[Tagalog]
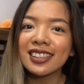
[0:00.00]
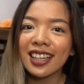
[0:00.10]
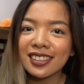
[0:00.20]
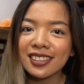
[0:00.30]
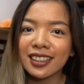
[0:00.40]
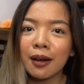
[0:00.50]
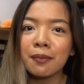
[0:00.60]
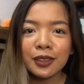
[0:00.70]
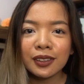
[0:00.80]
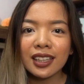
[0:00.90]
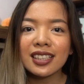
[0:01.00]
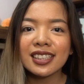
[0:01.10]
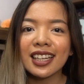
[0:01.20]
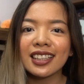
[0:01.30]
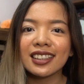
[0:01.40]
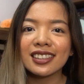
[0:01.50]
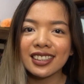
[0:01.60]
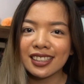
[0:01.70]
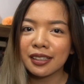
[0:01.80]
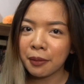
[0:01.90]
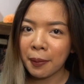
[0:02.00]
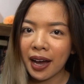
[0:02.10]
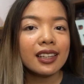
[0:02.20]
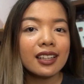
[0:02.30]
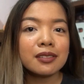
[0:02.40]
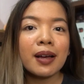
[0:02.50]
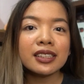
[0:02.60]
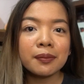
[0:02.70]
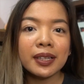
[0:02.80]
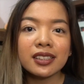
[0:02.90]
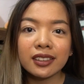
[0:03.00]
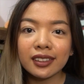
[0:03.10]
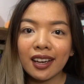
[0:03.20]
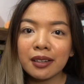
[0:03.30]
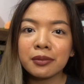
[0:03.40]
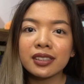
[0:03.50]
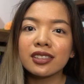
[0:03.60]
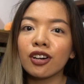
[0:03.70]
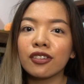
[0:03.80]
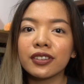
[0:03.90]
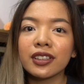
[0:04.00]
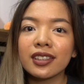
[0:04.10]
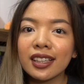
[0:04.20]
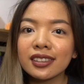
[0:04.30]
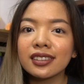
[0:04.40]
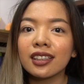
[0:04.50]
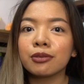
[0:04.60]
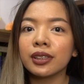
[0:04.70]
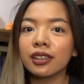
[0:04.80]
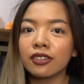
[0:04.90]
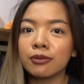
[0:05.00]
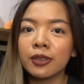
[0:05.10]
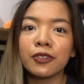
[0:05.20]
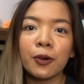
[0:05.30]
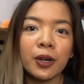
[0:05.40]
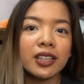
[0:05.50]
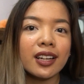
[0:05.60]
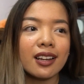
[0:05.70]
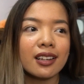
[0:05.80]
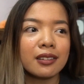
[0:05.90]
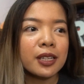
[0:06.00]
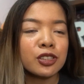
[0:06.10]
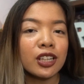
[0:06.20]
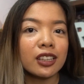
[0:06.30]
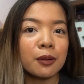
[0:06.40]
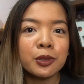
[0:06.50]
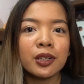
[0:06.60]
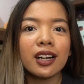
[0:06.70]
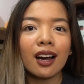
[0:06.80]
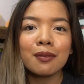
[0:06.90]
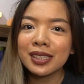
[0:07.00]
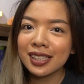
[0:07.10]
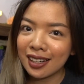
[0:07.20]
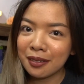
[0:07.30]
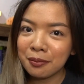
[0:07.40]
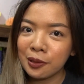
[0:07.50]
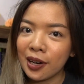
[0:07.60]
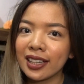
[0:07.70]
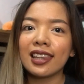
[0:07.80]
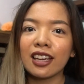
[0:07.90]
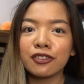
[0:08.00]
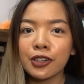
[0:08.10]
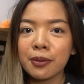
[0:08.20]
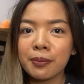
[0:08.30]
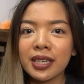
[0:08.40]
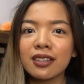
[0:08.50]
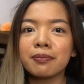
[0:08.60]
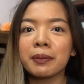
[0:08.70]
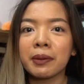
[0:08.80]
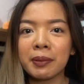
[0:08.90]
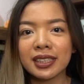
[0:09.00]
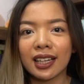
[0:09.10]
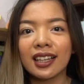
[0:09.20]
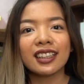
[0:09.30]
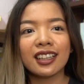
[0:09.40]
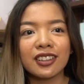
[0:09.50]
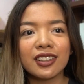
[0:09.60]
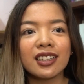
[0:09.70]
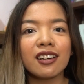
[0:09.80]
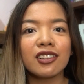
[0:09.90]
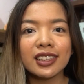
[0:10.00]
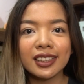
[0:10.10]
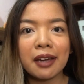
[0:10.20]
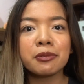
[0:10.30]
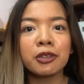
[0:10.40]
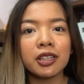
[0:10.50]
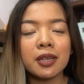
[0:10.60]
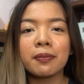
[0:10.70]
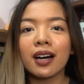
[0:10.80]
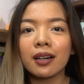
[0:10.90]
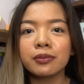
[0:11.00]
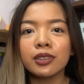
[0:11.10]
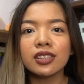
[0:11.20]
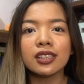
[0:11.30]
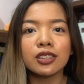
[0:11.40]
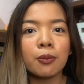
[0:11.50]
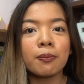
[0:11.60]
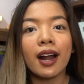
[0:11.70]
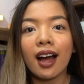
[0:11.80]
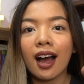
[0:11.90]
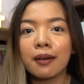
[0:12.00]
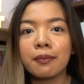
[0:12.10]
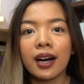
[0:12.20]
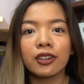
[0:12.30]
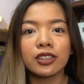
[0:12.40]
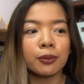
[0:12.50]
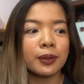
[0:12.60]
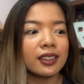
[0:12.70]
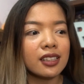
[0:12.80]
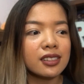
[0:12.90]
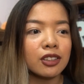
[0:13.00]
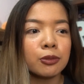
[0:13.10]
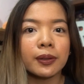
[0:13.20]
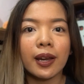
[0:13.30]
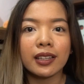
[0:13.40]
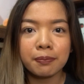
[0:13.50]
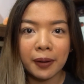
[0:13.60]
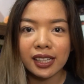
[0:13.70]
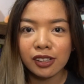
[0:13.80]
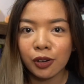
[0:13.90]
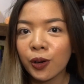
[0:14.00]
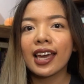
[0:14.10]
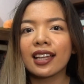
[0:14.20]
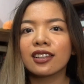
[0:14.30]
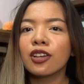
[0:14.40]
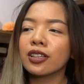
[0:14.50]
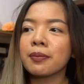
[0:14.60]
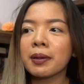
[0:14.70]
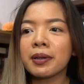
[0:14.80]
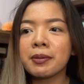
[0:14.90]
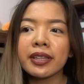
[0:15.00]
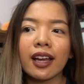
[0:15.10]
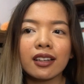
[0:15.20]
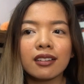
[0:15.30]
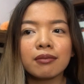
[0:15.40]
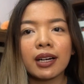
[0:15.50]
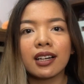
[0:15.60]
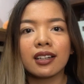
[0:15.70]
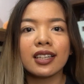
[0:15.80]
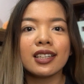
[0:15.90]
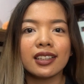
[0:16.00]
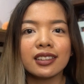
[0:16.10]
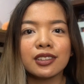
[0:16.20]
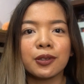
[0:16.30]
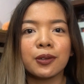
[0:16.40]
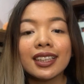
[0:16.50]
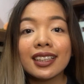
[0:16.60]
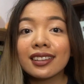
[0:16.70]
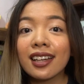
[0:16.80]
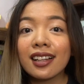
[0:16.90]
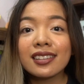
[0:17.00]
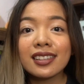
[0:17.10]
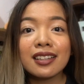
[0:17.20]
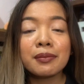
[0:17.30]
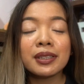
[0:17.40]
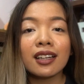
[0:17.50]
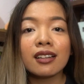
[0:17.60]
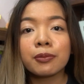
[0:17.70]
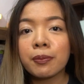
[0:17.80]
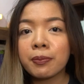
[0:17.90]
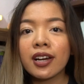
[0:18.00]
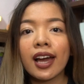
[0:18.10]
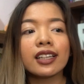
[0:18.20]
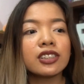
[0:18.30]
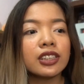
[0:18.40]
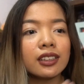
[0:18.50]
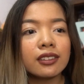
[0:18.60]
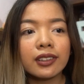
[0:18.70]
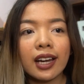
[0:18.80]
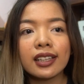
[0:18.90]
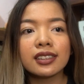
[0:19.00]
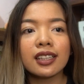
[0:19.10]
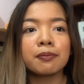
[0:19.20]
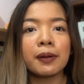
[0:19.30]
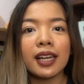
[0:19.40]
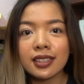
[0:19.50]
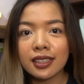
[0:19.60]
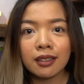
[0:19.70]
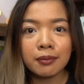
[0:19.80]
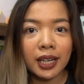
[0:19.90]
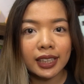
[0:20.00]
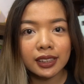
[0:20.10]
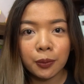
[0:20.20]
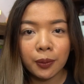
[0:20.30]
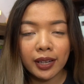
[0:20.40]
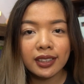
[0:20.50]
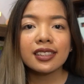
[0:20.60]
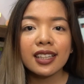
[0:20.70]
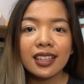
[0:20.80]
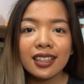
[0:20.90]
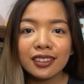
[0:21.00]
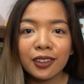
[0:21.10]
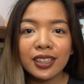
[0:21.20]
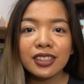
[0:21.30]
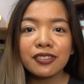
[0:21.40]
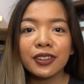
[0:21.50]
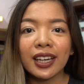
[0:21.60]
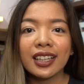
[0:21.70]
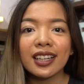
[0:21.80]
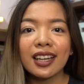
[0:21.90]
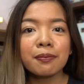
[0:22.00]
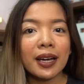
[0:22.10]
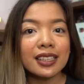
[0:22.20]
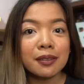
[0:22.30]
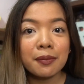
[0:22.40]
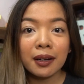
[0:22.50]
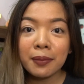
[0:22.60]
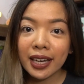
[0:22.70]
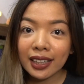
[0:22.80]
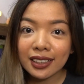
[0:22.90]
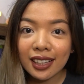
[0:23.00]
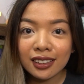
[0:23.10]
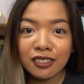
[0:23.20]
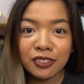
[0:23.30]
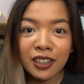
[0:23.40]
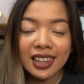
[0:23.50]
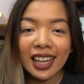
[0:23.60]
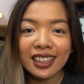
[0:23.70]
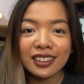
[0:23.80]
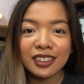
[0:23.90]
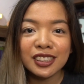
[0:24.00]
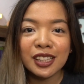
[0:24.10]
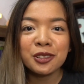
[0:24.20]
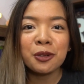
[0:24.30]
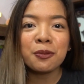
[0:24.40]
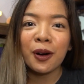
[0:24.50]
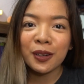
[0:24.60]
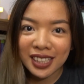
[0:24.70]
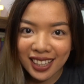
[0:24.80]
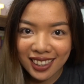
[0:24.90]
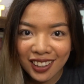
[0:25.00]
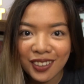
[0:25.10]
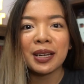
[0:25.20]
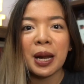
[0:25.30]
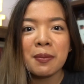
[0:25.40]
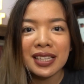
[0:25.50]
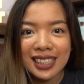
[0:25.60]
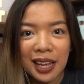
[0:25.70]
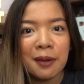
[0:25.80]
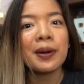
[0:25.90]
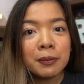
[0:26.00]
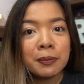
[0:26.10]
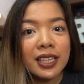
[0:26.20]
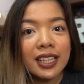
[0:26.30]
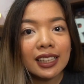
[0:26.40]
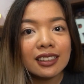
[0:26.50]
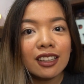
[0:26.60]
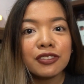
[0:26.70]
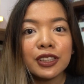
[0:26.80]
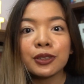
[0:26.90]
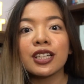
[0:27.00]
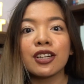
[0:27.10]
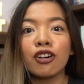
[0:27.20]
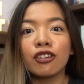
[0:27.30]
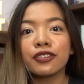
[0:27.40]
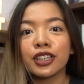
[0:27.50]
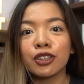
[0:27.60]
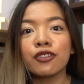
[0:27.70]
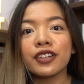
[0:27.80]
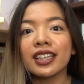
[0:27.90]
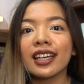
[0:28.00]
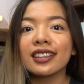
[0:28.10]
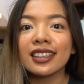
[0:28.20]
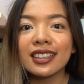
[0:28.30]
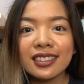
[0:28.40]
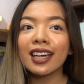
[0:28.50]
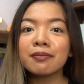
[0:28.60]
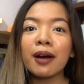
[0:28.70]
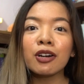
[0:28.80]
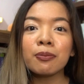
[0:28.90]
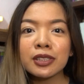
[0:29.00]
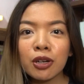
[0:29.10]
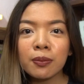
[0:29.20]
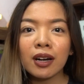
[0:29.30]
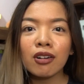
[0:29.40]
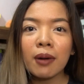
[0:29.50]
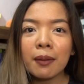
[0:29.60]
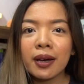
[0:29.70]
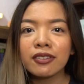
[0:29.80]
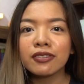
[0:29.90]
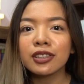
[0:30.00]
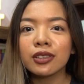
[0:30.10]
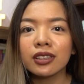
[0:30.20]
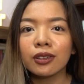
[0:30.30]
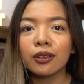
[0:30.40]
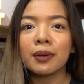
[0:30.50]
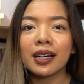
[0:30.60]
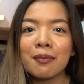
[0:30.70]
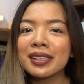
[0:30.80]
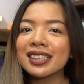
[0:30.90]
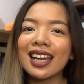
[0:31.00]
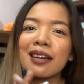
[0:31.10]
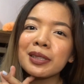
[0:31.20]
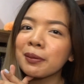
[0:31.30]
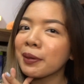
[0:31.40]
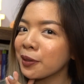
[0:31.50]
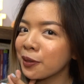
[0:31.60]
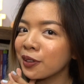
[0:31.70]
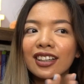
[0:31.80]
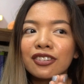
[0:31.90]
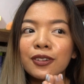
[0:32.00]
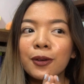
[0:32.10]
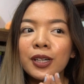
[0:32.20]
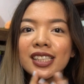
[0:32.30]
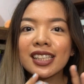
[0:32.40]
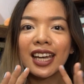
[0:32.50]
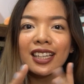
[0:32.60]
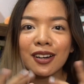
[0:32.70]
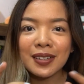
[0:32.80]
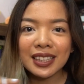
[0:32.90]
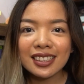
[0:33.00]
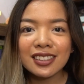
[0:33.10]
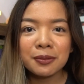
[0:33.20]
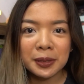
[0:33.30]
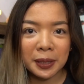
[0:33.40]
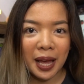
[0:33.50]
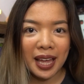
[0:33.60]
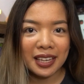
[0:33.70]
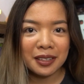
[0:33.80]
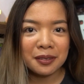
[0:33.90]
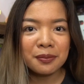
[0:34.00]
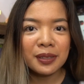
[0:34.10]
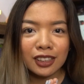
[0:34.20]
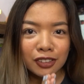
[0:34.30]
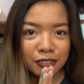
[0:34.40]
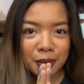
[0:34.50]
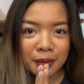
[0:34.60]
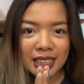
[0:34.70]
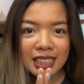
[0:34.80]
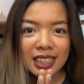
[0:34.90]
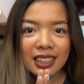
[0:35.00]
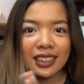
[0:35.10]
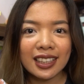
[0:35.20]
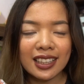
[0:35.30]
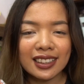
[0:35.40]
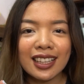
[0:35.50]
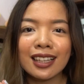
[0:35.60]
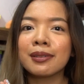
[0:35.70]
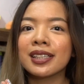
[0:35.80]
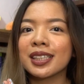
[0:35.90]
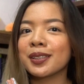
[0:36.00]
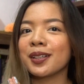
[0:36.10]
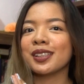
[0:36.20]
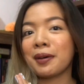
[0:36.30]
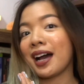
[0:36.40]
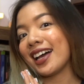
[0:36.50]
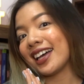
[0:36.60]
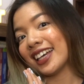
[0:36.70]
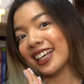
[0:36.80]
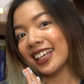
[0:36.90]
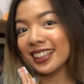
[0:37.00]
sa Instagram. Yung links dyan, nandyan sa baba. Let's maximize our time. Rediscover things that we loved before na medyo natabunan ng kabisihan ng buhay. Like for me, yung pagbabasa, nagkaroon na rin ako ng time to keep up dun sa sobrang haba or sobrang taas na to be read pile ko. And yun, iba-iba naman tayo ng mga hilig. So, eat healthy, maintain proper hygiene, rest, and palakasin ang mga katawan. Stay indoors if you can. And para sa mga bayani nating frontliners. Saludo po ako sa inyo. Maraming salamat. Pray natin ang victory over COVID-19. And bago pa sobrang humaba yung video na to, maraming salamat sa panonood. Of course, like, comment, and subscribe. Thank you for watching and God bless us all. Bye!